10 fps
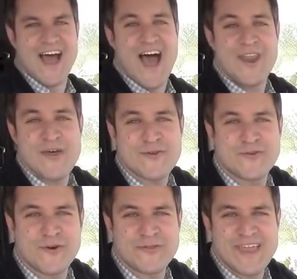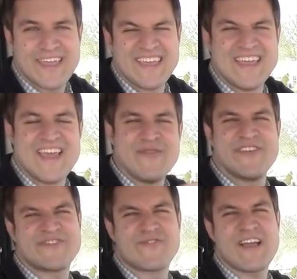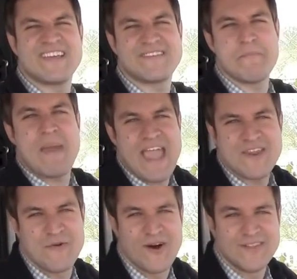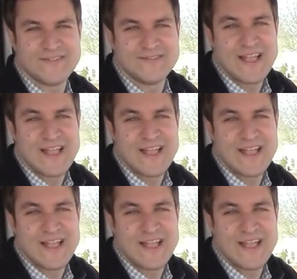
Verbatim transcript: Еще одна крутая штука. Он на механике.